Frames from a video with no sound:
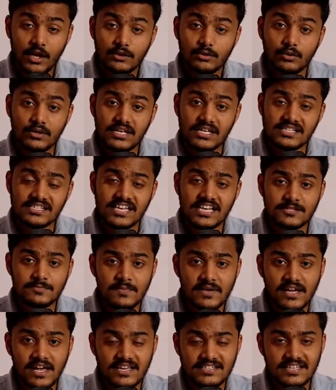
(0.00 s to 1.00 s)
तो इस केस
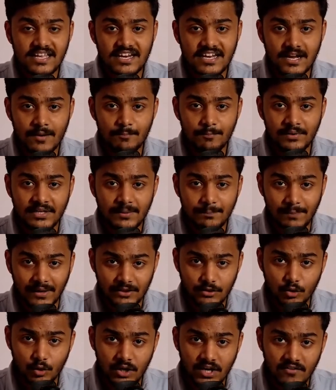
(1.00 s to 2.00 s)
में क्या ये सारे कंपनी
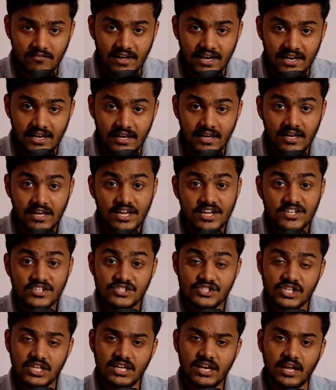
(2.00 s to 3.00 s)
बंद होने वाले
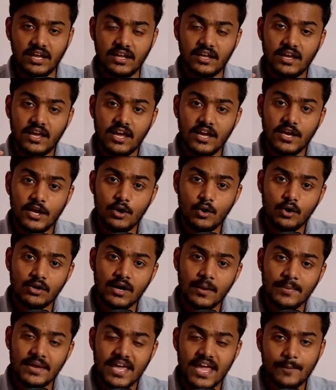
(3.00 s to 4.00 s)
हैं जी नहीं इन लोग
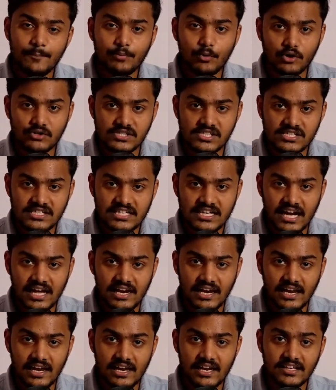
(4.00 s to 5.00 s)
ने भी एक प्रोसेस
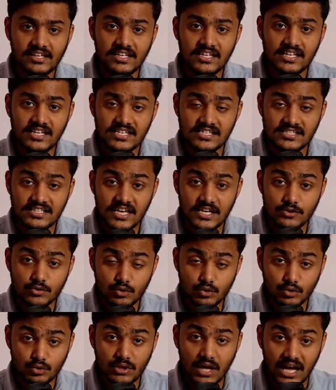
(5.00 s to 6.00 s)
निकाला है कि इस केस
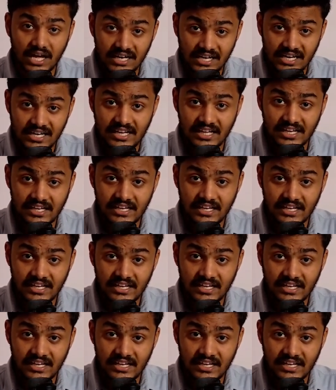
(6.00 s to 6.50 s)
को सुधारने के